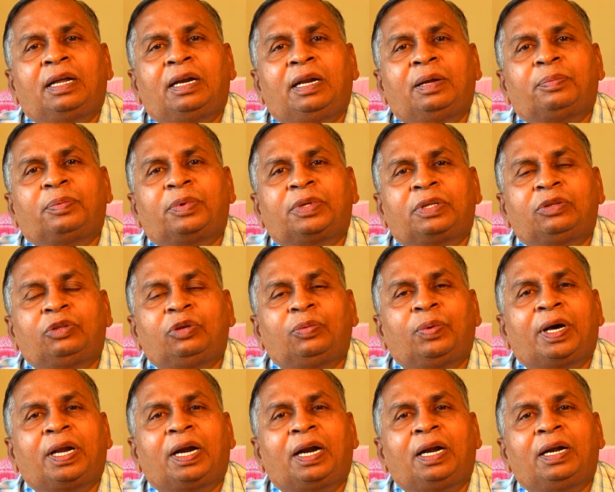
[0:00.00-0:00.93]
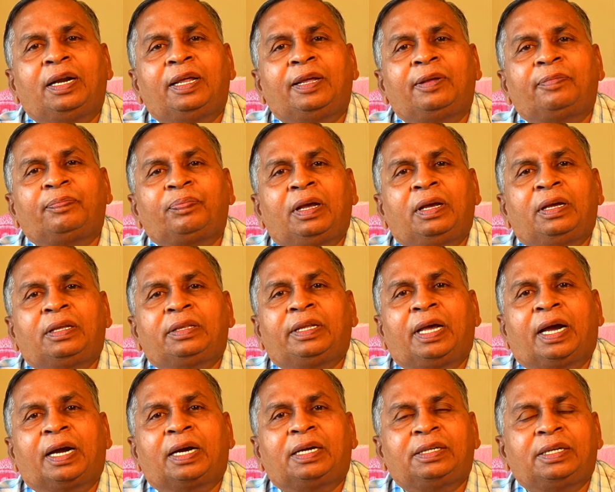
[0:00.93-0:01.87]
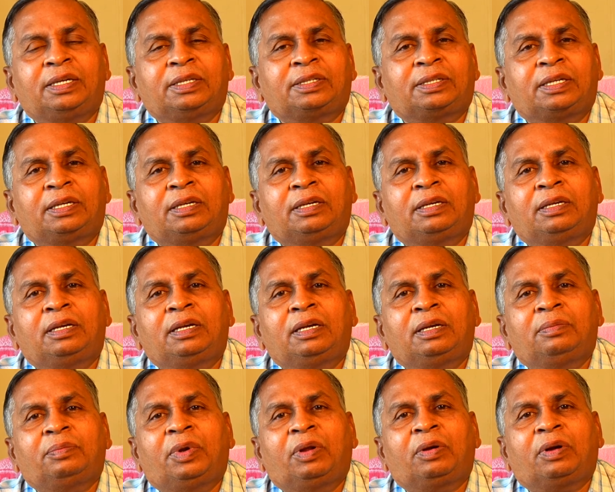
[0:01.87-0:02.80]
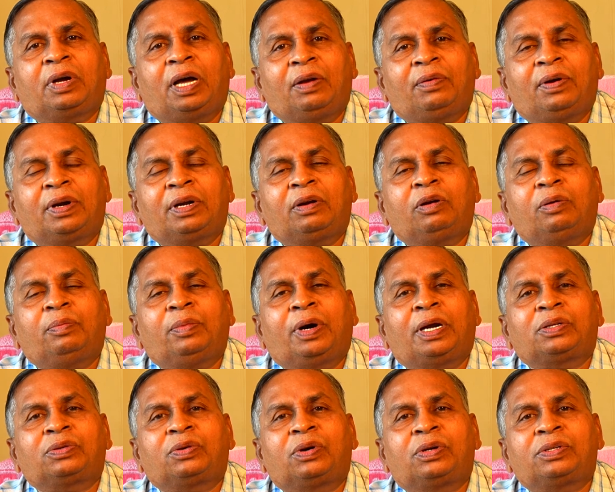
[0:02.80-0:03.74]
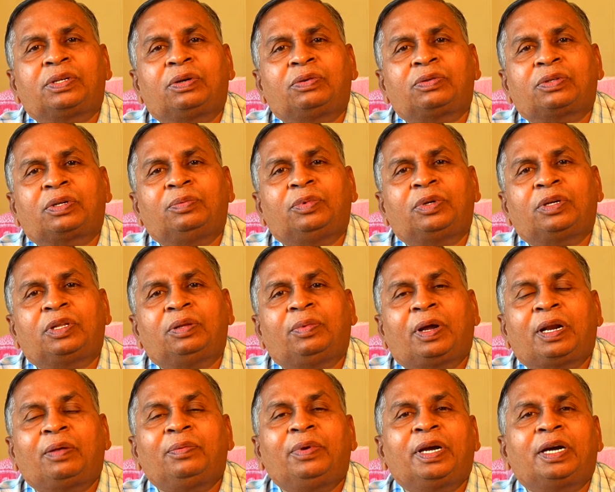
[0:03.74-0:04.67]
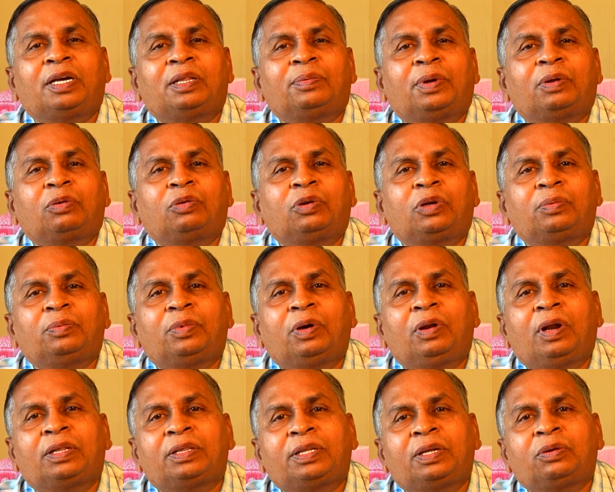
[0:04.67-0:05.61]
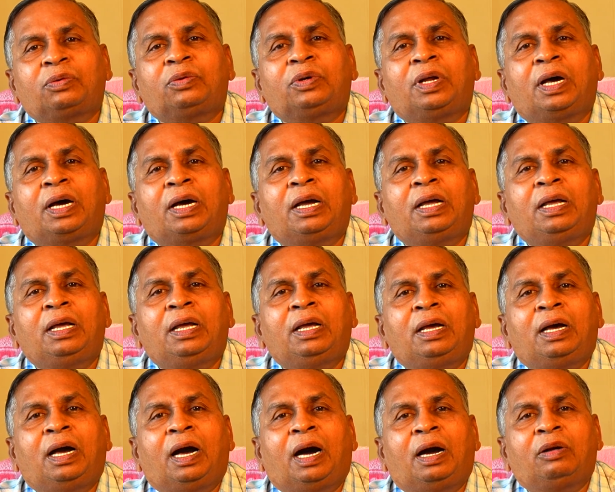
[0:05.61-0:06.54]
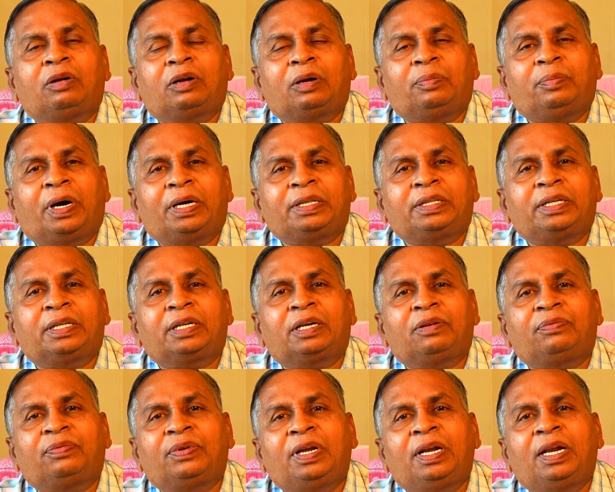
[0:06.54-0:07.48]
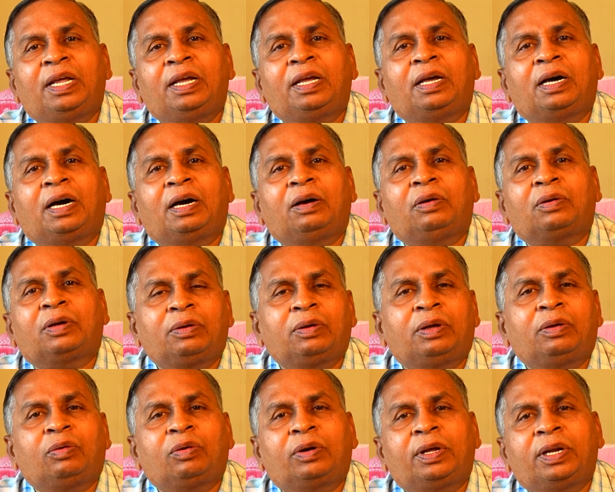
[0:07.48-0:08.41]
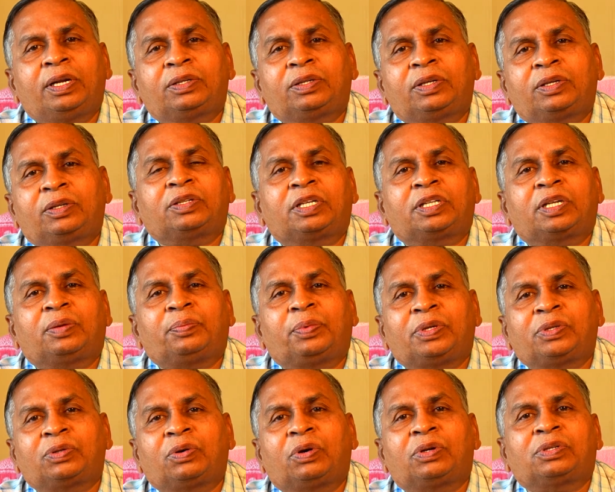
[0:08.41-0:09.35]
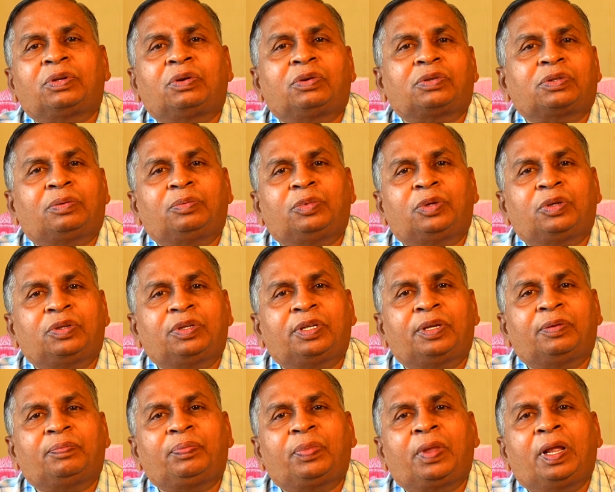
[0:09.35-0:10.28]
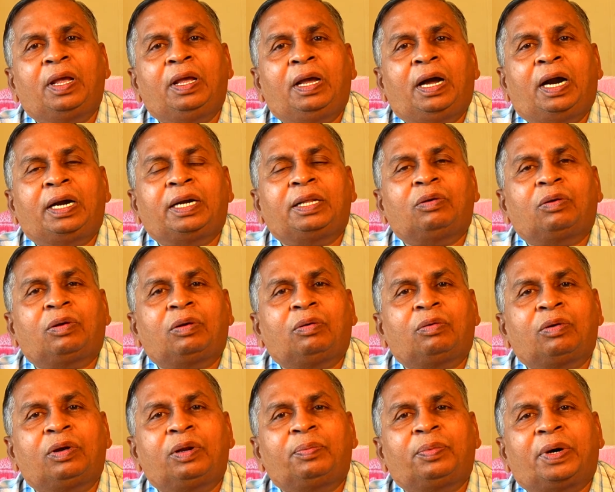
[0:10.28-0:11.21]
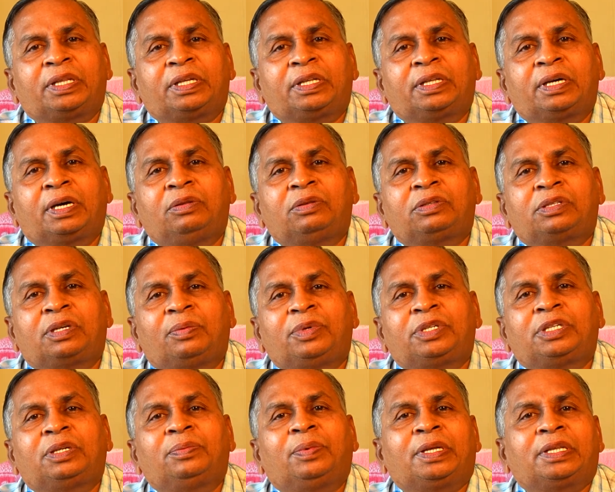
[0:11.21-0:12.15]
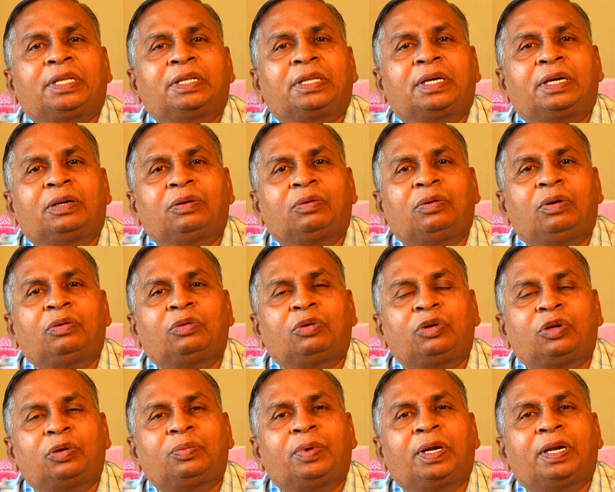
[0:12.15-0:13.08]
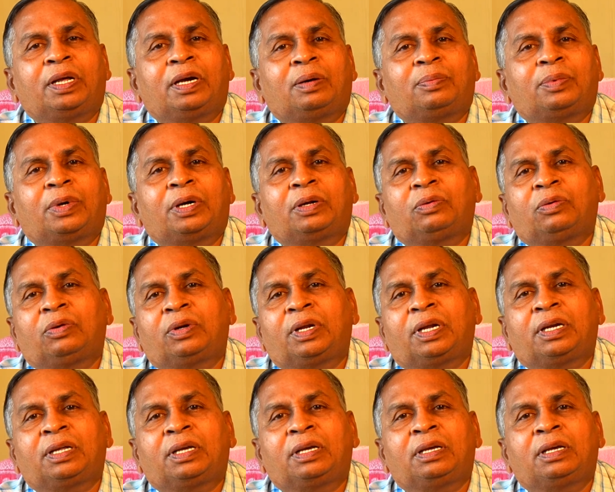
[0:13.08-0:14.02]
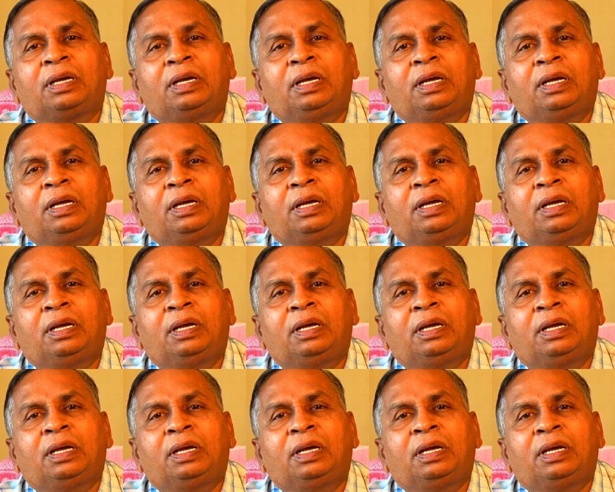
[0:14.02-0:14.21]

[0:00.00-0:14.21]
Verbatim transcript: లేకపోతే దుబారాలని త్యాగం చేసి మనకు అలవాట్లు కూడా మార్చుకోవాల్సిన అవసరం ఉంటుంది మనమే కాదు మన కుటుంబంలో అందరూ కూడా ఆ యొక్క బాధ్యతగా ఫీల్ అయ్యి ఆ యొక్క యోగనిషేక శక్తి పెంచుకోవాల్సిన అవసరం ఉంటుంది అంటే ఇది ఒకరి బాధ్యత కాదు సమిష్టి బాధ్యత కనుకోవాలి కుటుంబాన్ని కాపాడుకోవడానికి